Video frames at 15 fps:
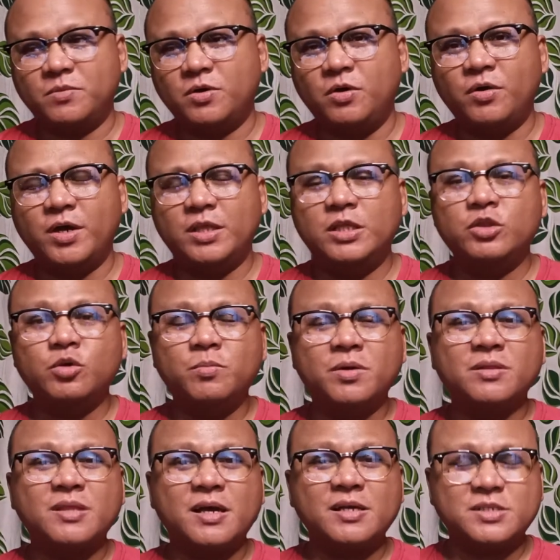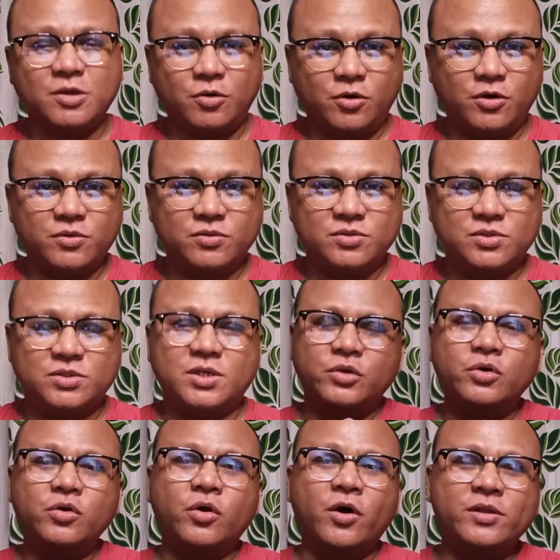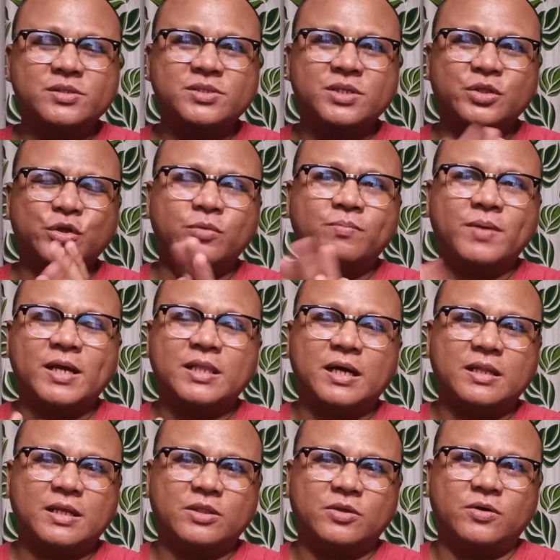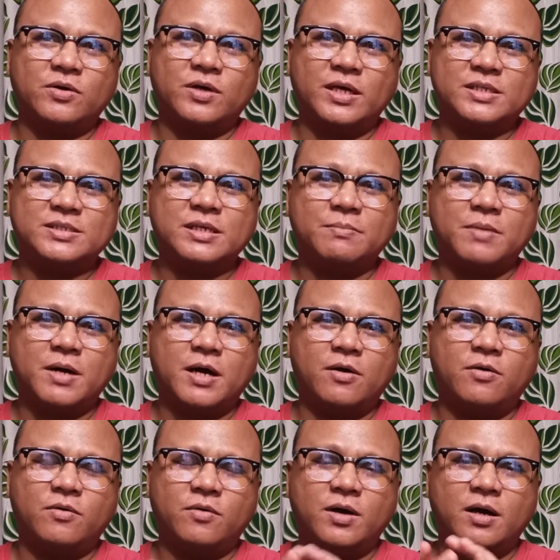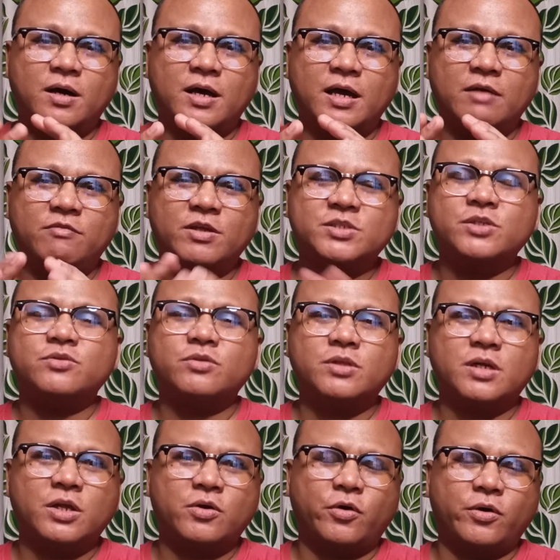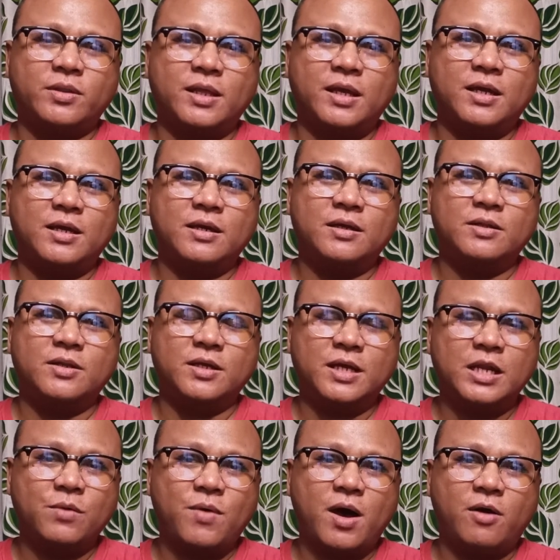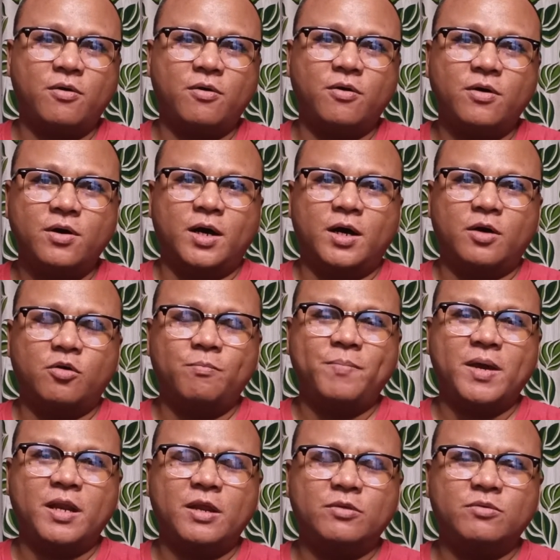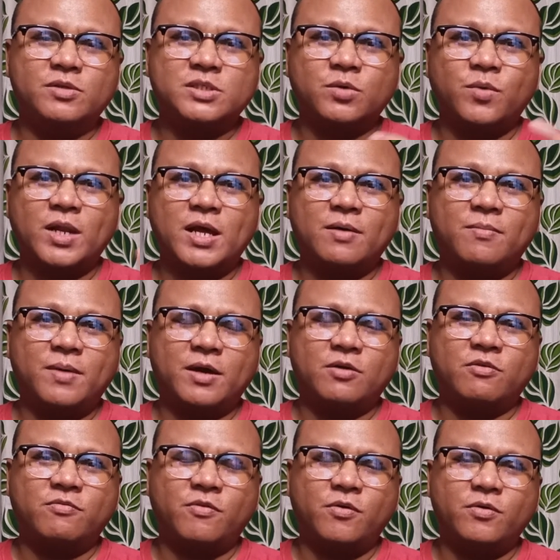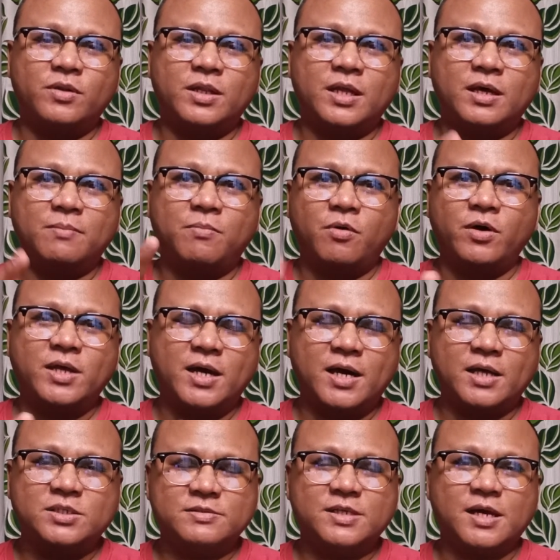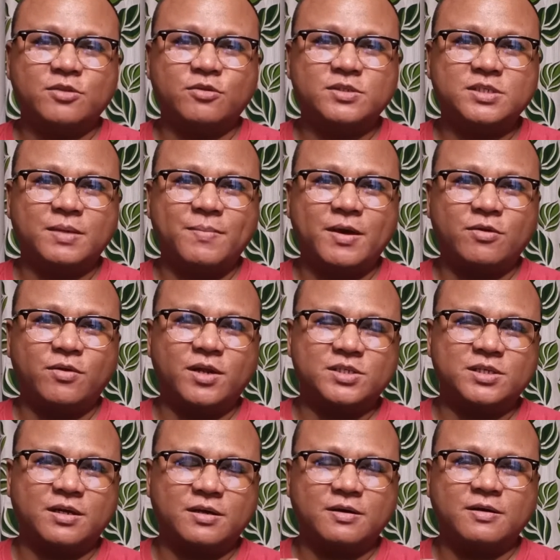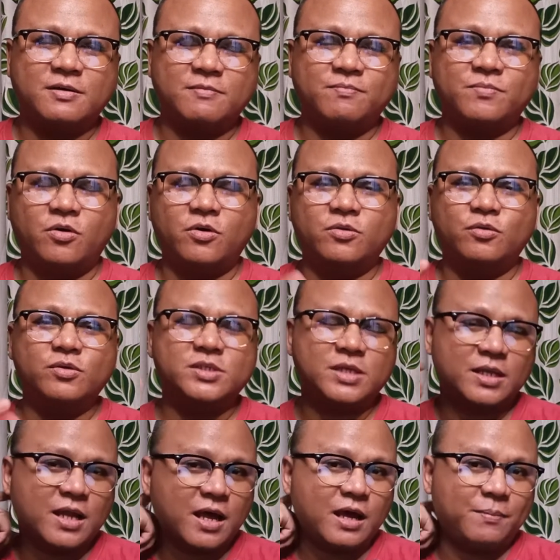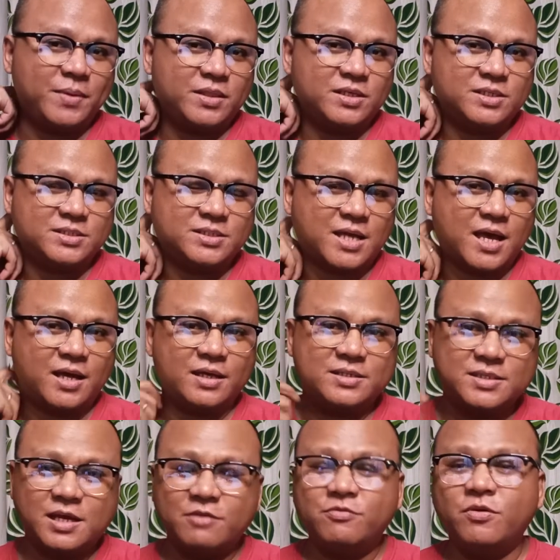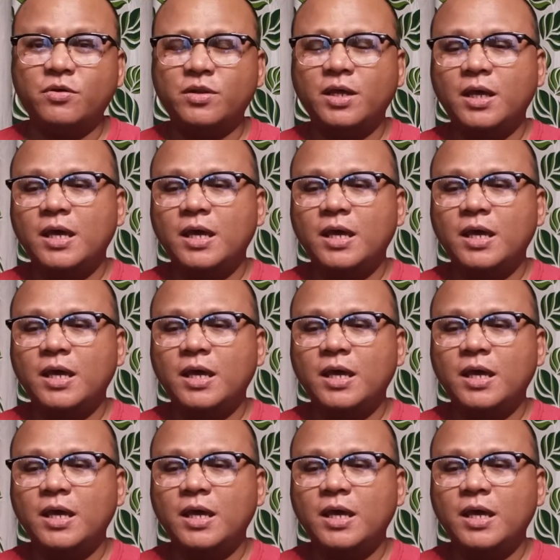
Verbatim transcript: Okay, dito muna tayo sa cons. Yung cons nitong product na to is somehow, I've listened to the recording na ginawa ko, uh, comparing dun sa walang microphone na boya at saka dun sa meron na siyang, o oh, dun sa nakakabit na siya sa aking cellphone,